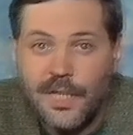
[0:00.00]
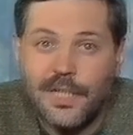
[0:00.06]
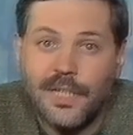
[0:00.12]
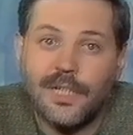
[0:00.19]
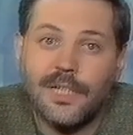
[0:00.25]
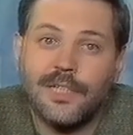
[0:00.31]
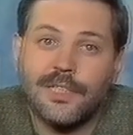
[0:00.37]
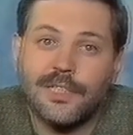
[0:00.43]

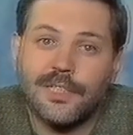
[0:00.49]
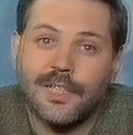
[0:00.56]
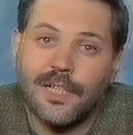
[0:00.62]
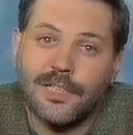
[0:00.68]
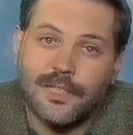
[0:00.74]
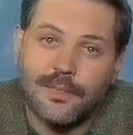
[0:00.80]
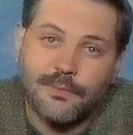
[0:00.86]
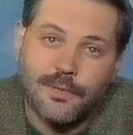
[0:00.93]

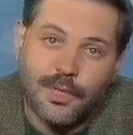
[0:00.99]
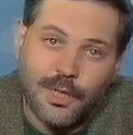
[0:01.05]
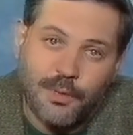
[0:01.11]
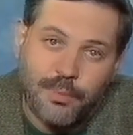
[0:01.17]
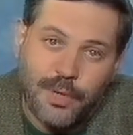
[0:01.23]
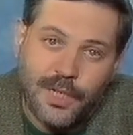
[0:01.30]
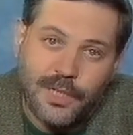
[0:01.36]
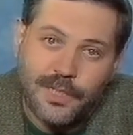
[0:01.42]
организатором
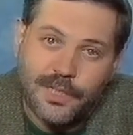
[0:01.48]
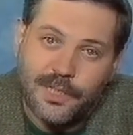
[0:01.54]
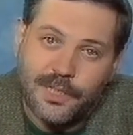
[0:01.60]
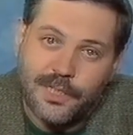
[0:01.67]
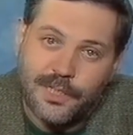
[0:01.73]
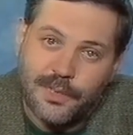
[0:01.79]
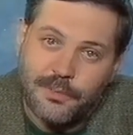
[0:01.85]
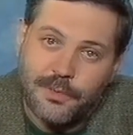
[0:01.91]
глобальных
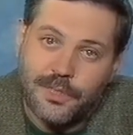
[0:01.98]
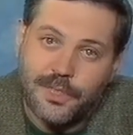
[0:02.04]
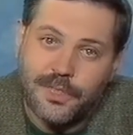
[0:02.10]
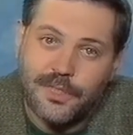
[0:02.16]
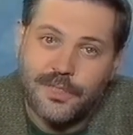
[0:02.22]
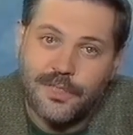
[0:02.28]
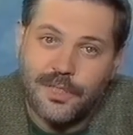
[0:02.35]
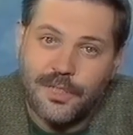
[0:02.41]

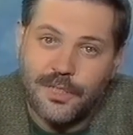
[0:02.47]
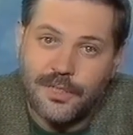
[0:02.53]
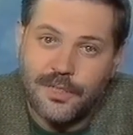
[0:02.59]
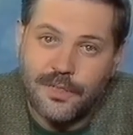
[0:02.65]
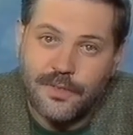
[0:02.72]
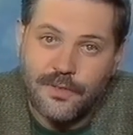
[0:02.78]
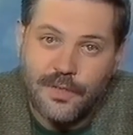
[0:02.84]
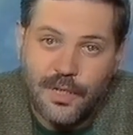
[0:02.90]
экономических
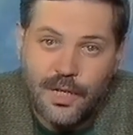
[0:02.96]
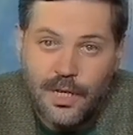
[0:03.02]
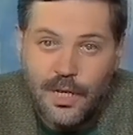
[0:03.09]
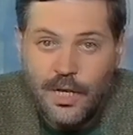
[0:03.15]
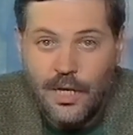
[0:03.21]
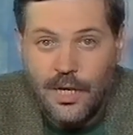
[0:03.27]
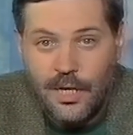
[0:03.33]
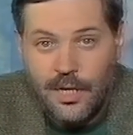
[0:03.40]
кризисов.
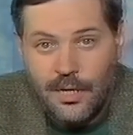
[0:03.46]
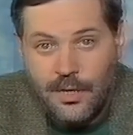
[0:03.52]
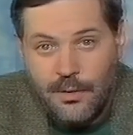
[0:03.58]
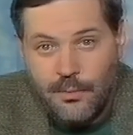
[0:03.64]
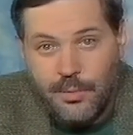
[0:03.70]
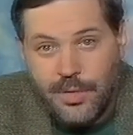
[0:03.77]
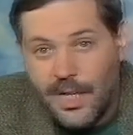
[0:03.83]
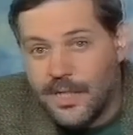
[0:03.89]

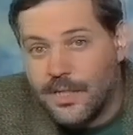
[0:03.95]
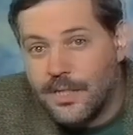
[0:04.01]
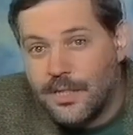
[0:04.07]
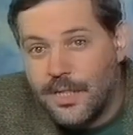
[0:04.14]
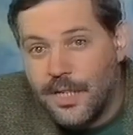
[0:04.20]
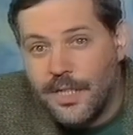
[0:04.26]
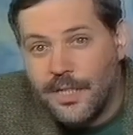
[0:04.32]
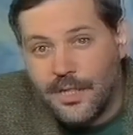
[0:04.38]
Брать
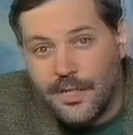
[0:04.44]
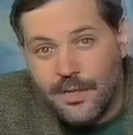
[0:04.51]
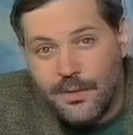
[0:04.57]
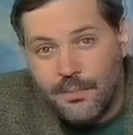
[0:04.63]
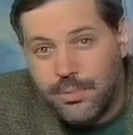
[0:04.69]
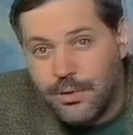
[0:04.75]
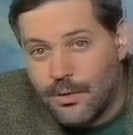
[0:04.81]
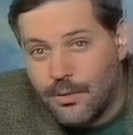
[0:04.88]
деньги,
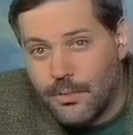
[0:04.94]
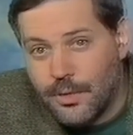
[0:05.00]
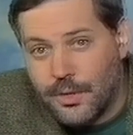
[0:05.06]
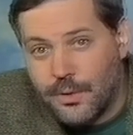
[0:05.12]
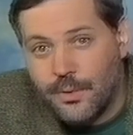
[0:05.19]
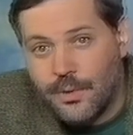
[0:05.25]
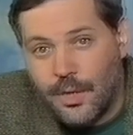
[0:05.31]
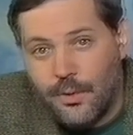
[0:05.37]

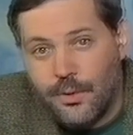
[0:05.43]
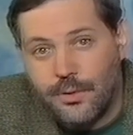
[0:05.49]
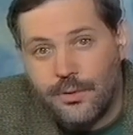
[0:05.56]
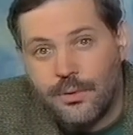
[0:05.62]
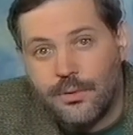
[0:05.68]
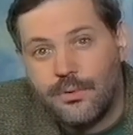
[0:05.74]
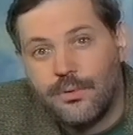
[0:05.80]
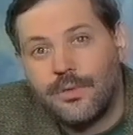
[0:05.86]
помощь у такой
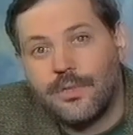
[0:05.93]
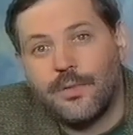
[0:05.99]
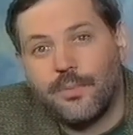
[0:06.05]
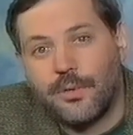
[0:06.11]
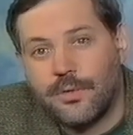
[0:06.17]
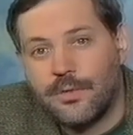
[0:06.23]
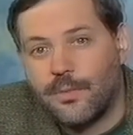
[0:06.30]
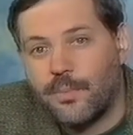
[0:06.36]
структуры не
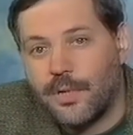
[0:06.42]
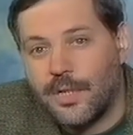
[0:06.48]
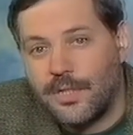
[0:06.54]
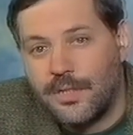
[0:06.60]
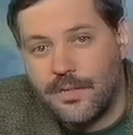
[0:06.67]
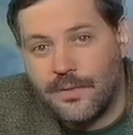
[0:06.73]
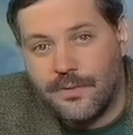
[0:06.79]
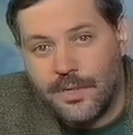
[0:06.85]
просто
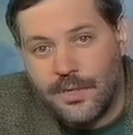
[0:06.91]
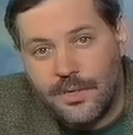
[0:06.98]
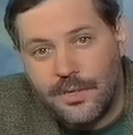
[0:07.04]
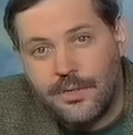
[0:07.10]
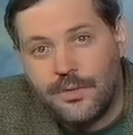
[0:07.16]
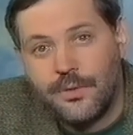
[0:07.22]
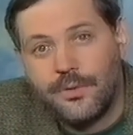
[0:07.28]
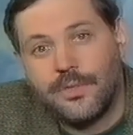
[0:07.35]
противно,
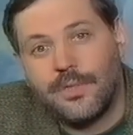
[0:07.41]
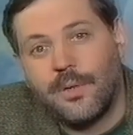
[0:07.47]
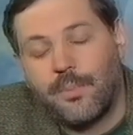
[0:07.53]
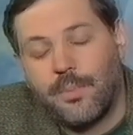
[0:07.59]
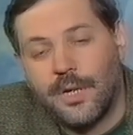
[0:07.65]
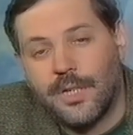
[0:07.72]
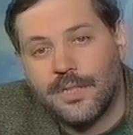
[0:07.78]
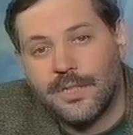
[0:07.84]
это еще очень
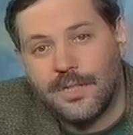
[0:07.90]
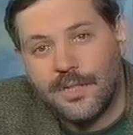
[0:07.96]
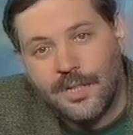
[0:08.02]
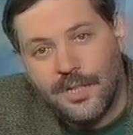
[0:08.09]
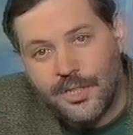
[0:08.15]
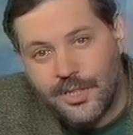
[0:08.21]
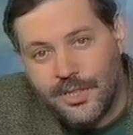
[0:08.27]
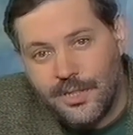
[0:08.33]
опасно
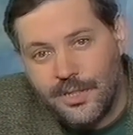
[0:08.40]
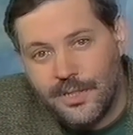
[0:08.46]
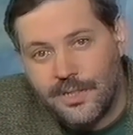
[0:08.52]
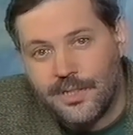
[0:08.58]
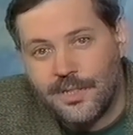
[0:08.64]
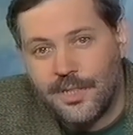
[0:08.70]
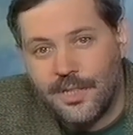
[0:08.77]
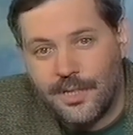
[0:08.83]
для жизни
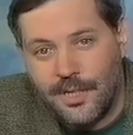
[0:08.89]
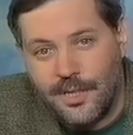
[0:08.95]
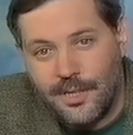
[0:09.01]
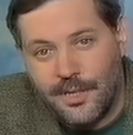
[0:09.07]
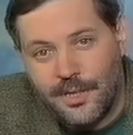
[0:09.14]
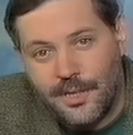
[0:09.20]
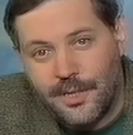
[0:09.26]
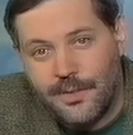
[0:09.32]

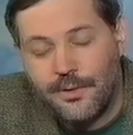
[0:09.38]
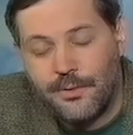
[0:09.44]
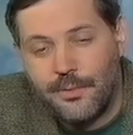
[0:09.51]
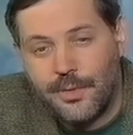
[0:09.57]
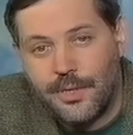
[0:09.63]
национальной экономики.